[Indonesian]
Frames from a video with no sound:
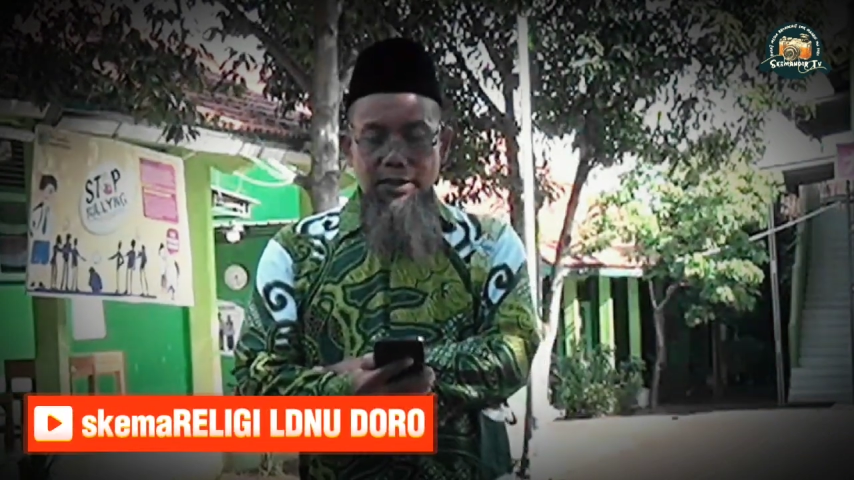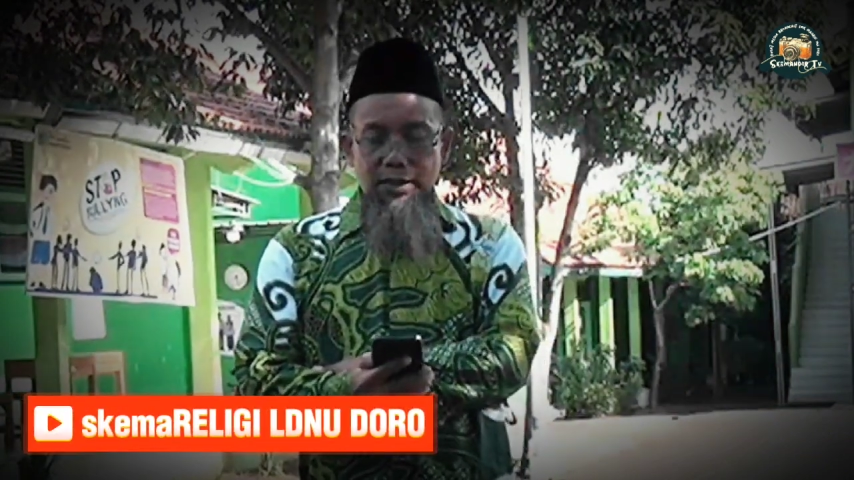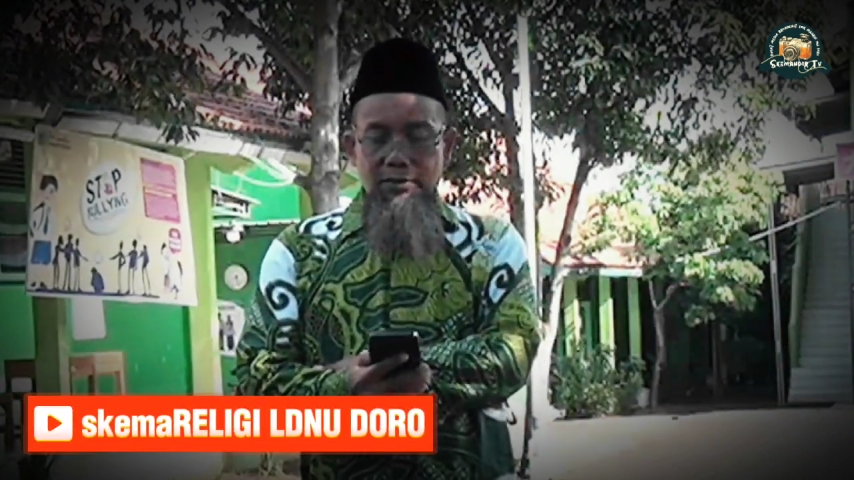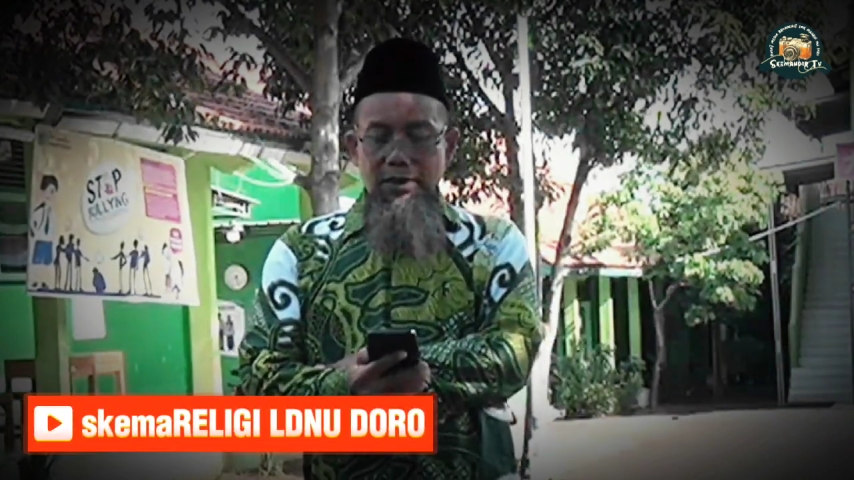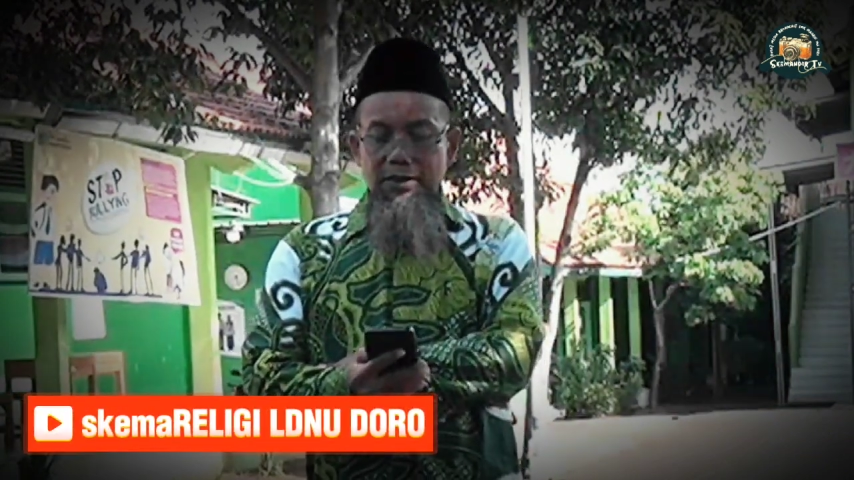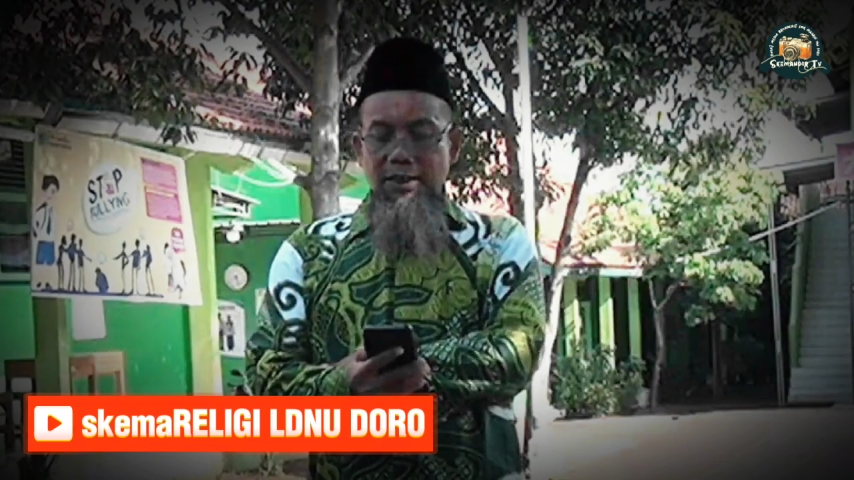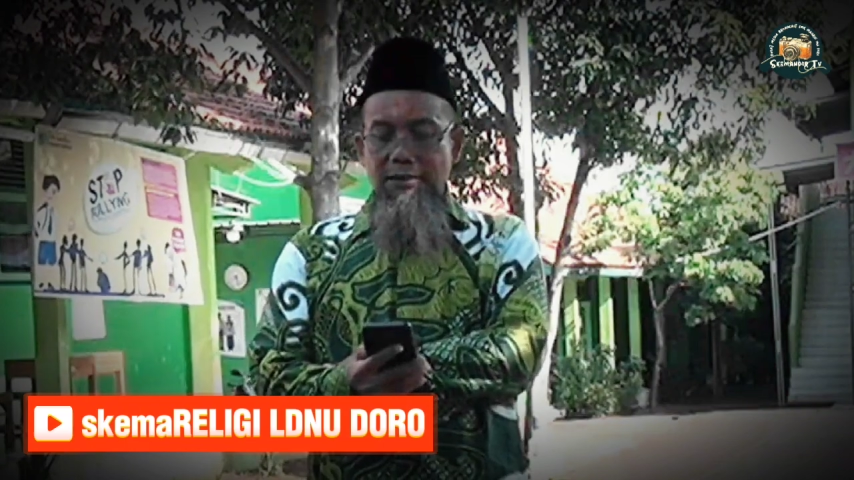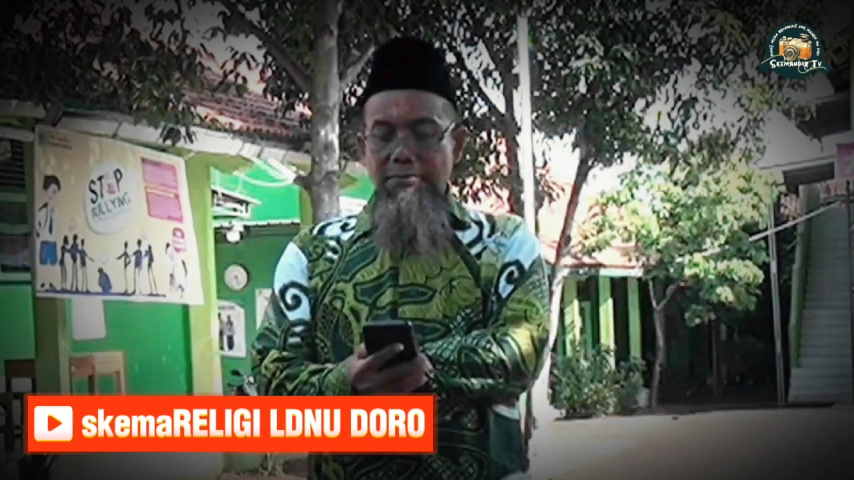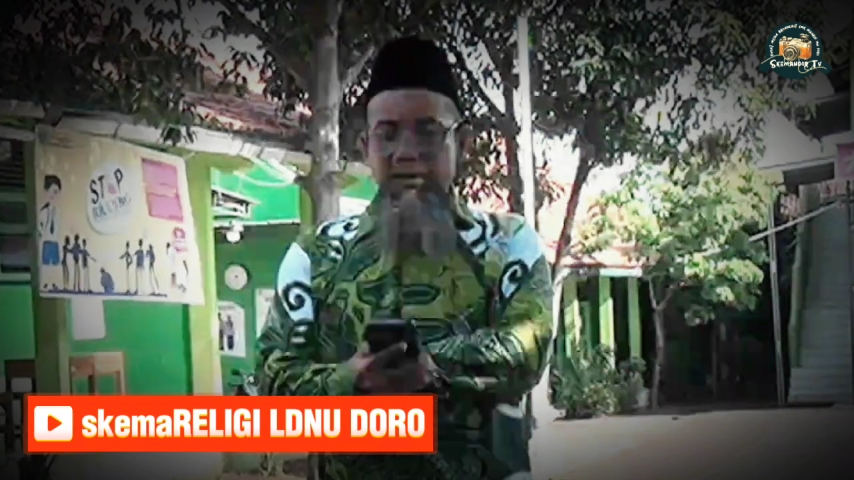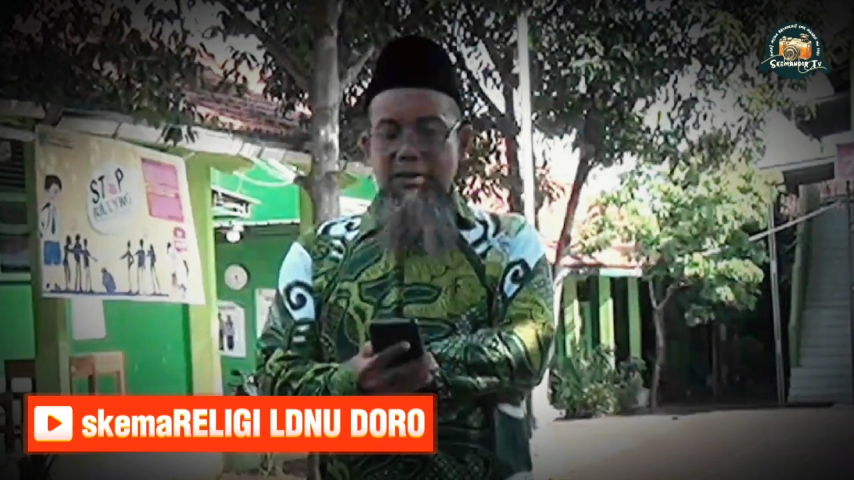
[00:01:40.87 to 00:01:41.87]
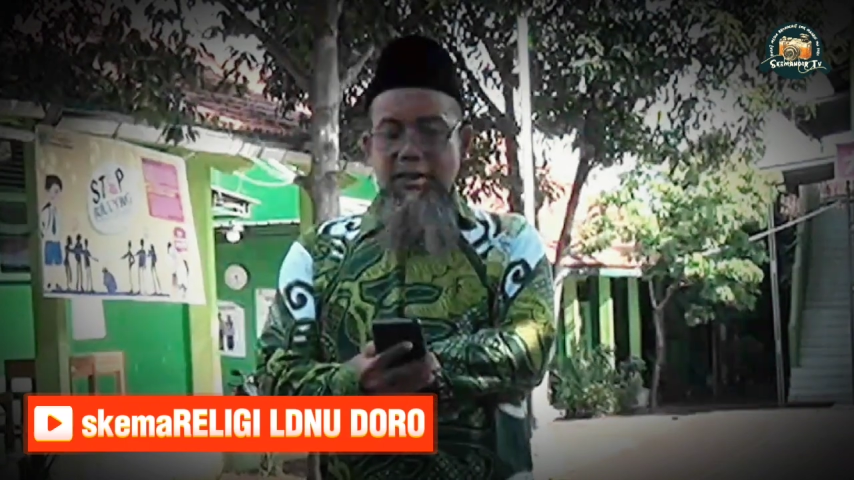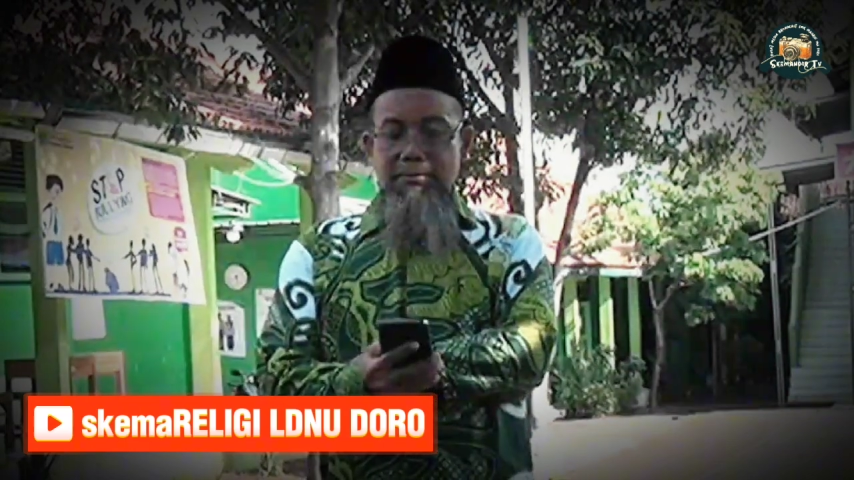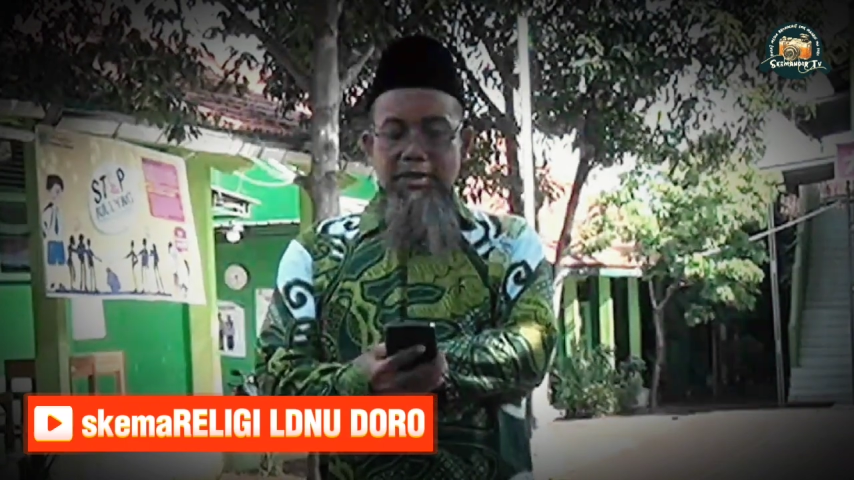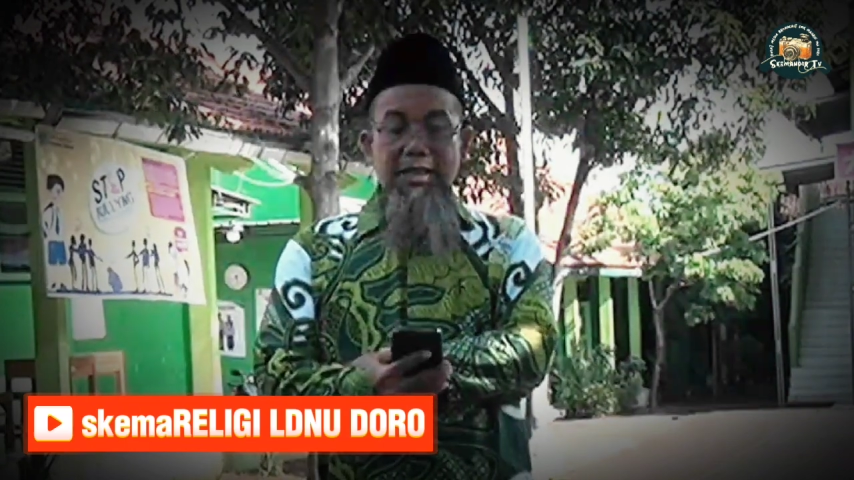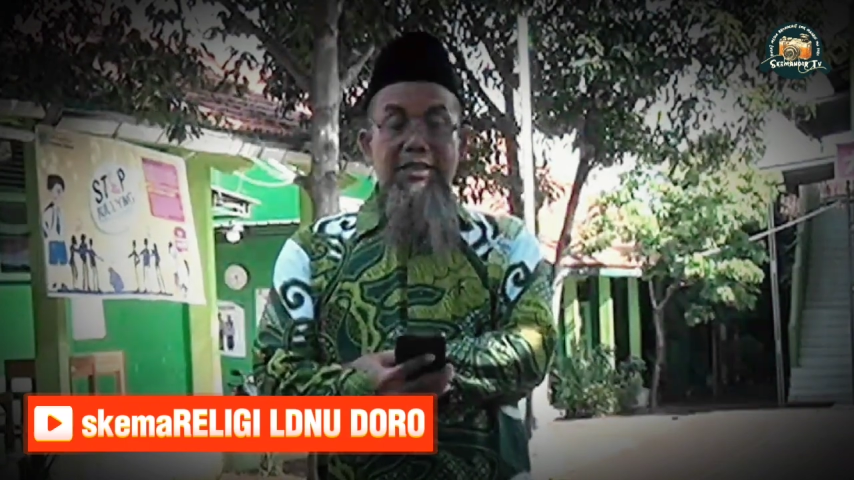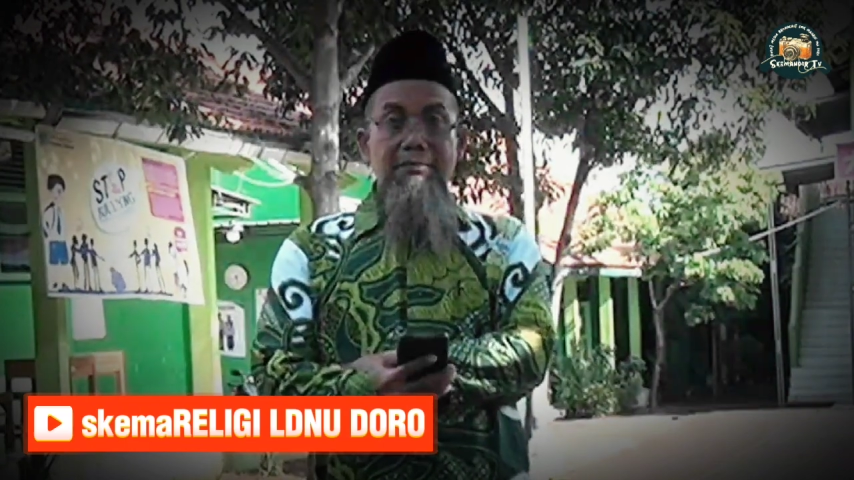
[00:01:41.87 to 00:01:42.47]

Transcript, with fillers: Alaihi Wasallam bersabda,